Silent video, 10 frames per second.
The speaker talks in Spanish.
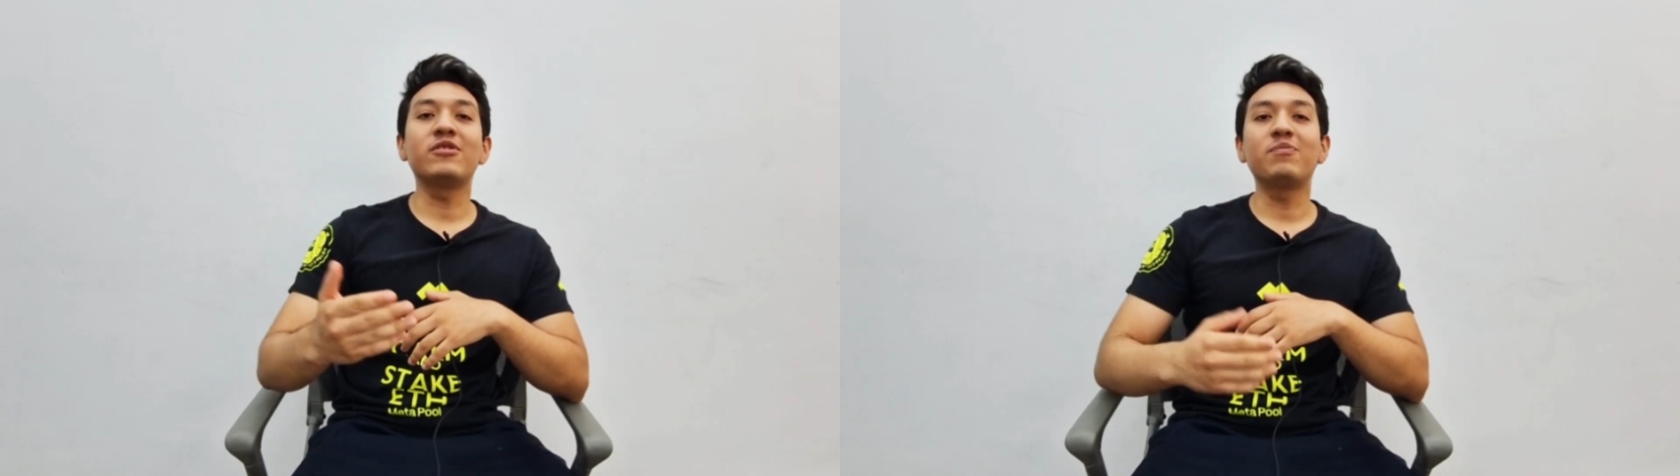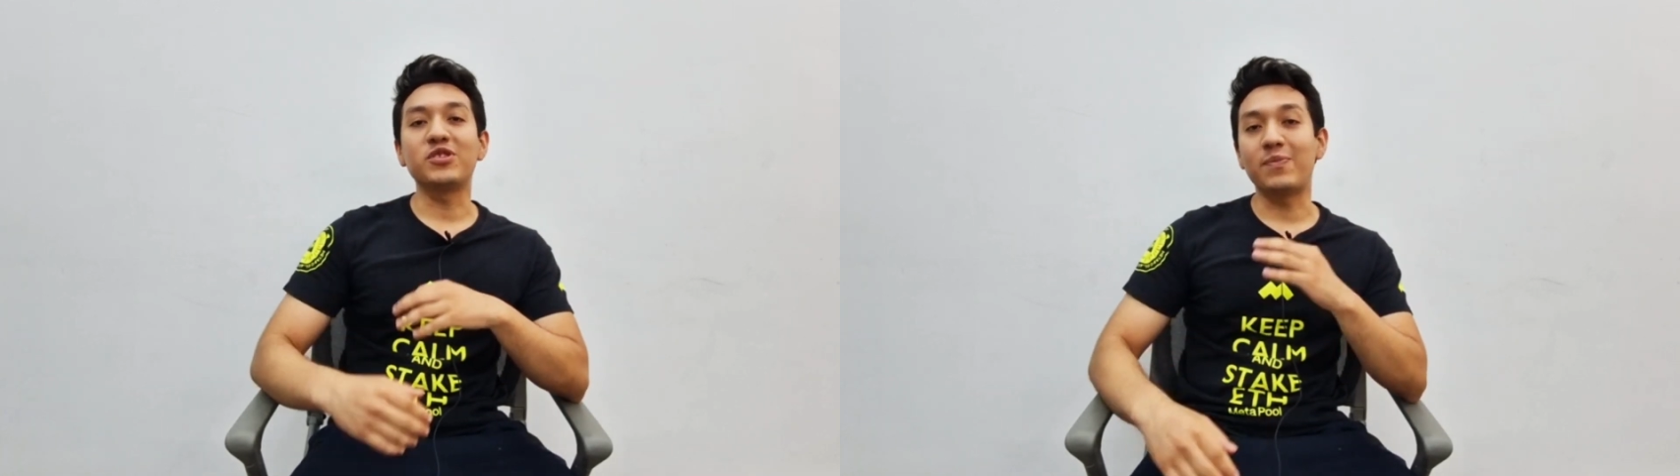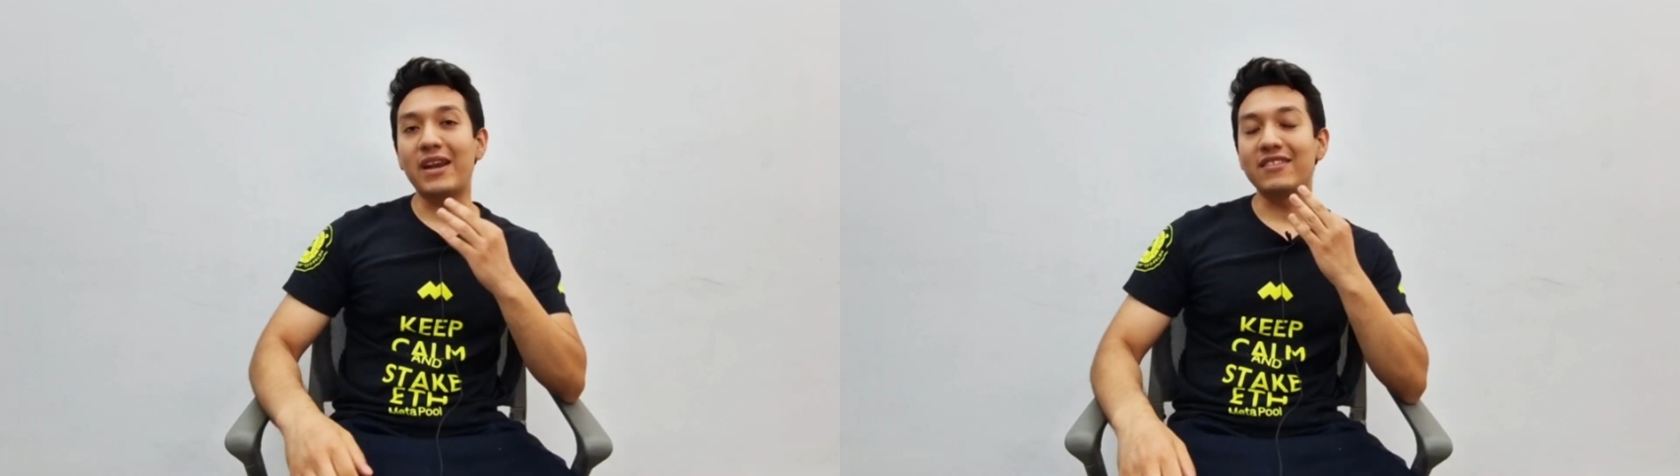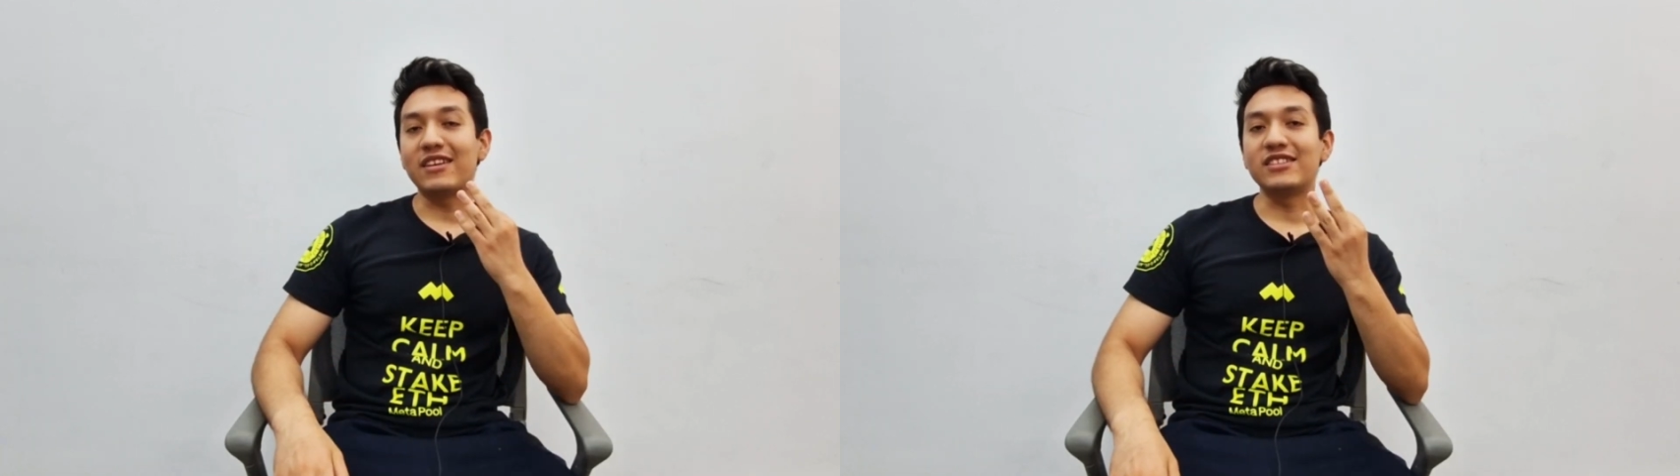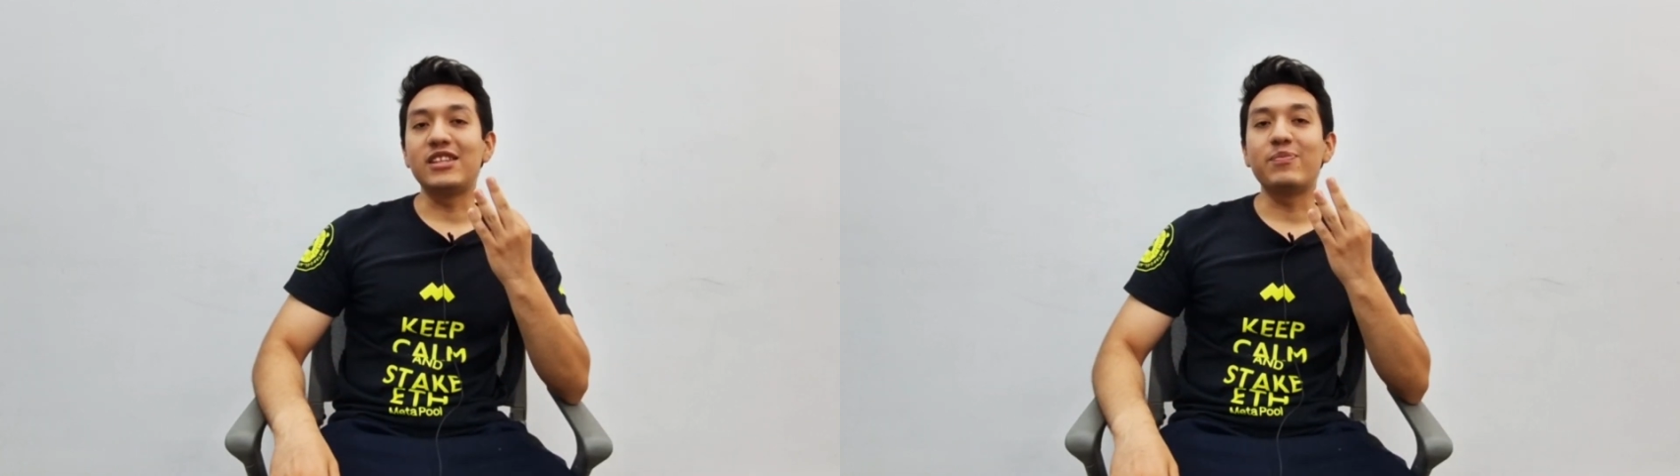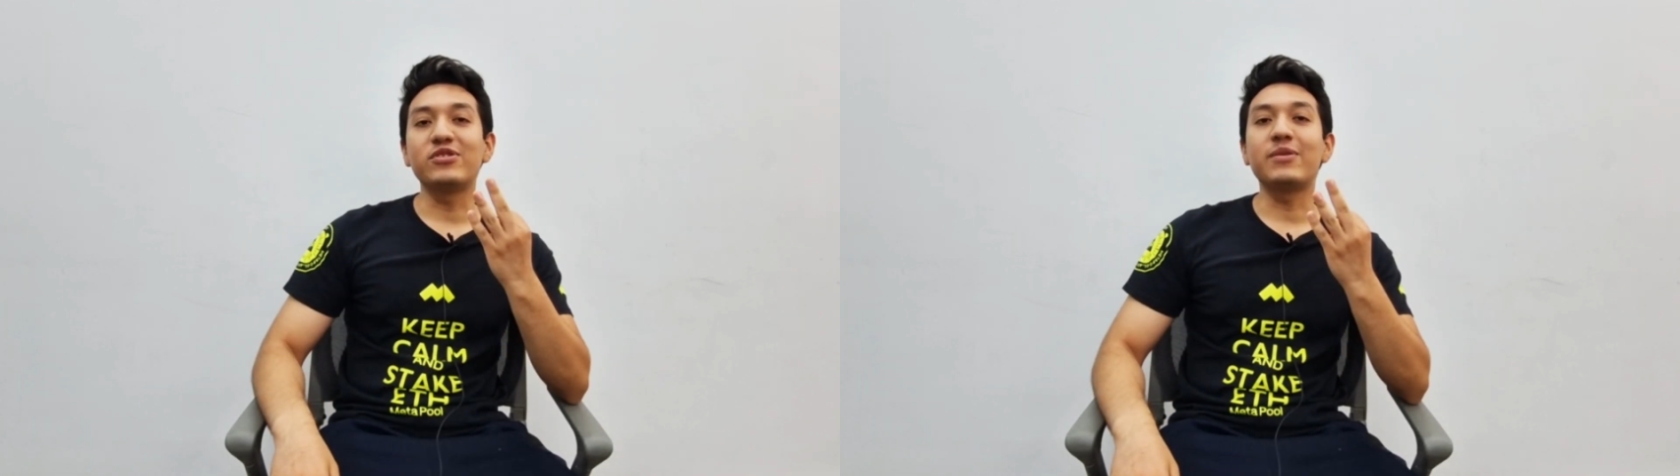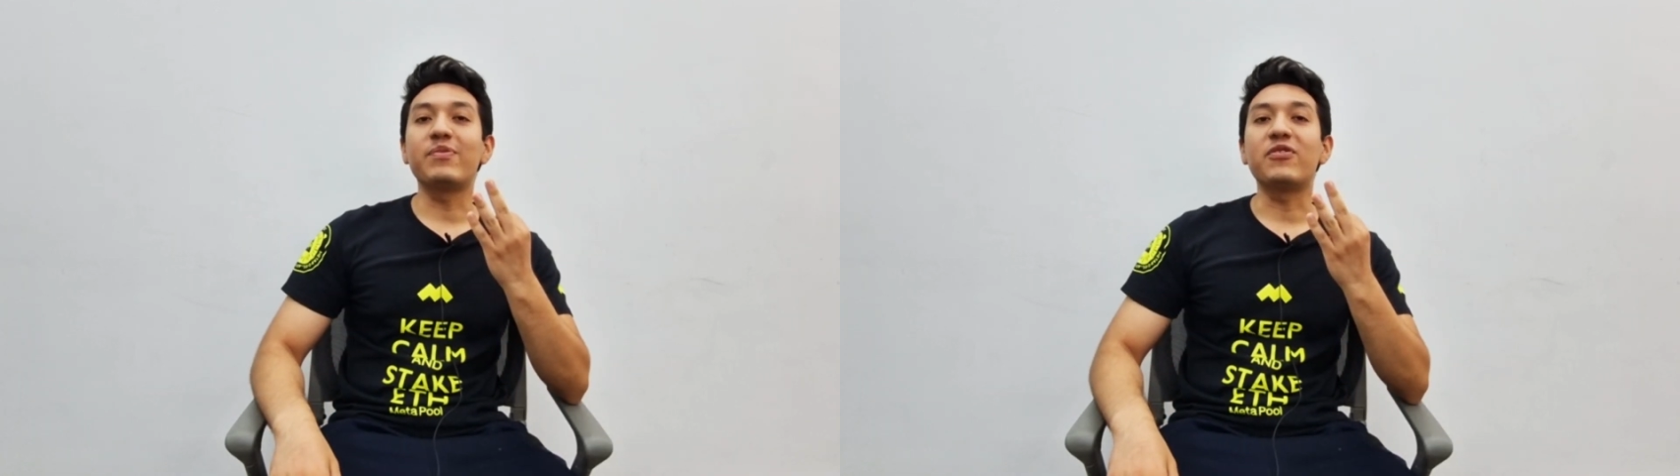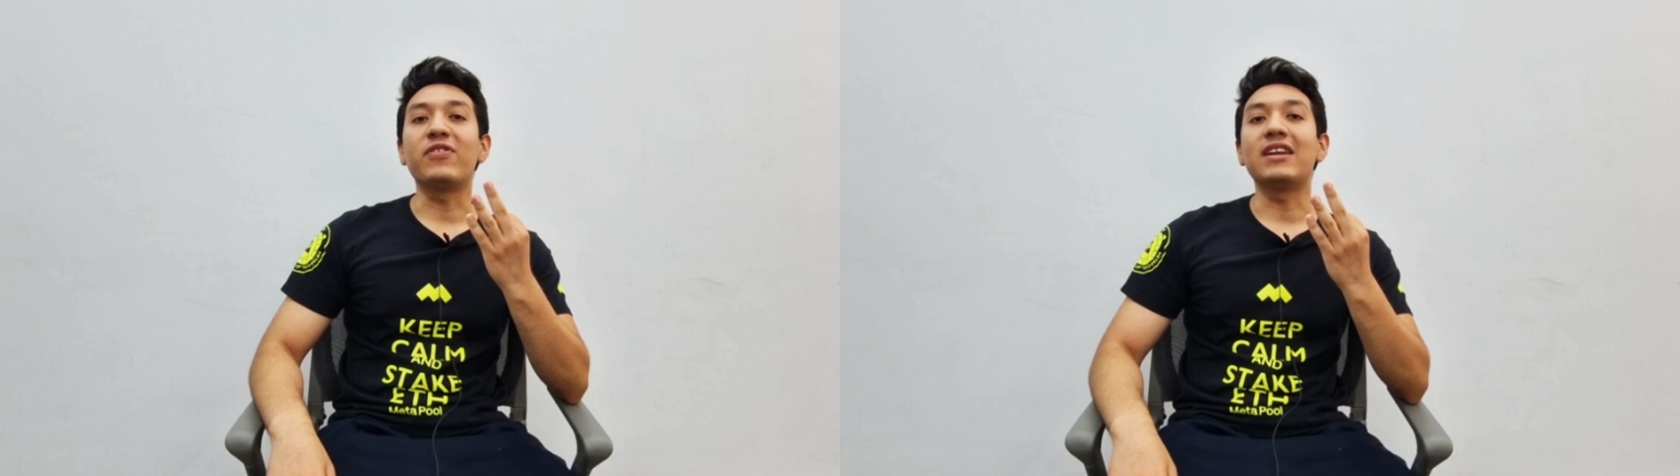Pues para tres tipos de
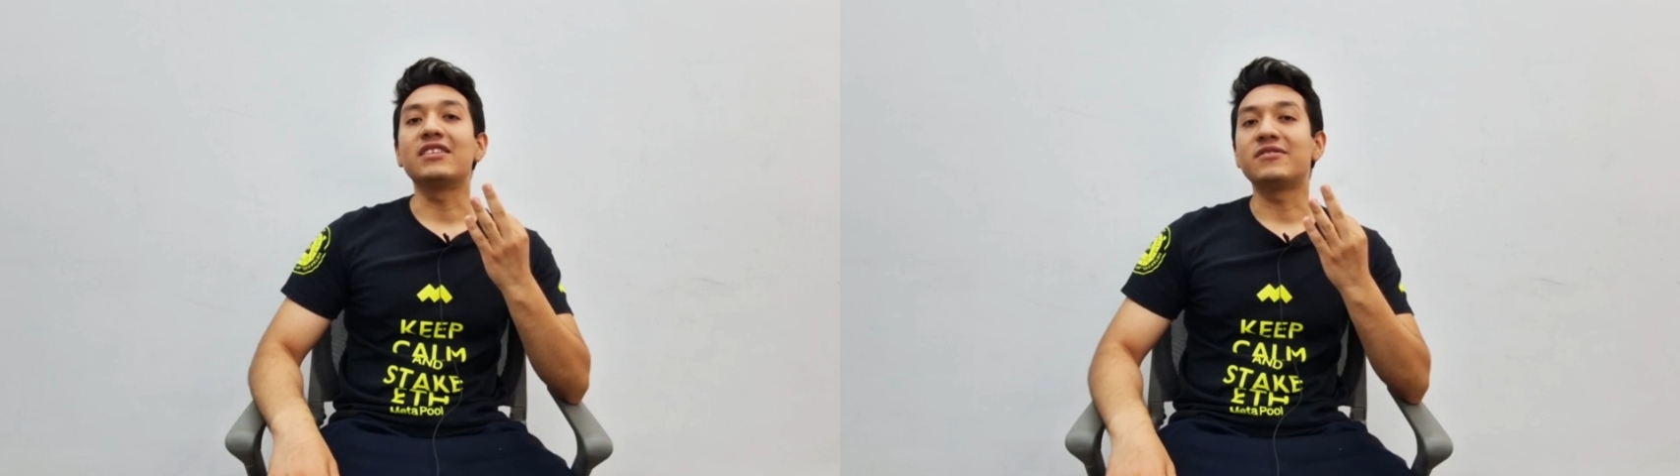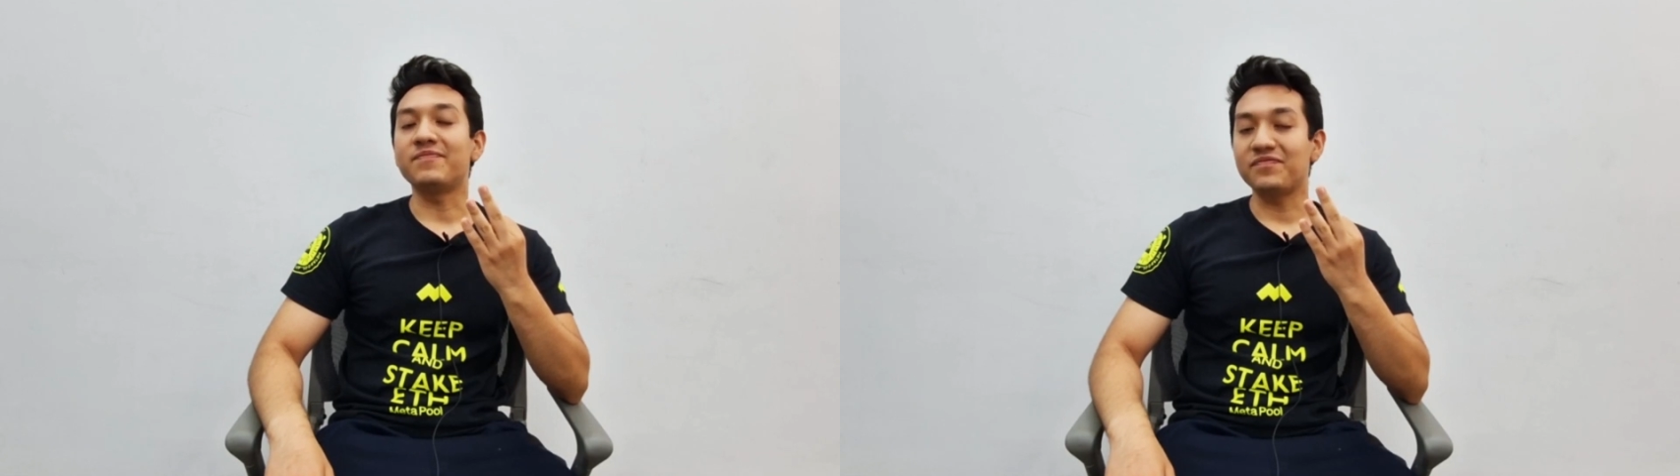perfiles.